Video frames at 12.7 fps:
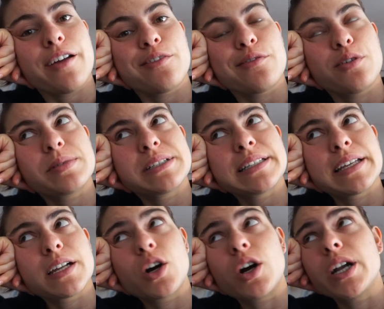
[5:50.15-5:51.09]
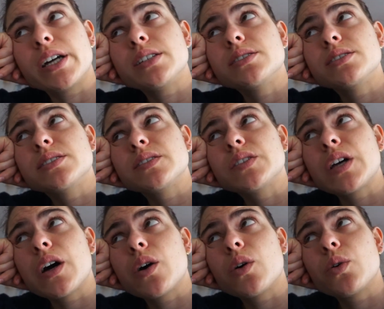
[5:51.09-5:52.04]
Vou apresentar agora.
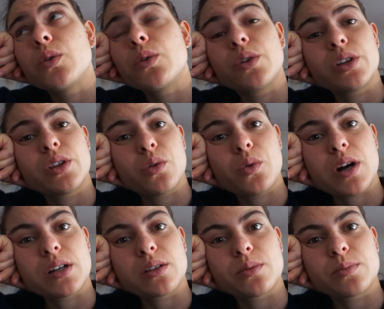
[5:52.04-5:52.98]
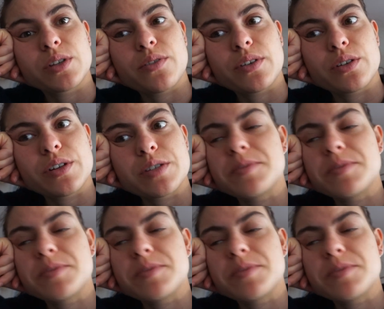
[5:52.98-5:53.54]
São 8 e um quarto, portanto faltam 15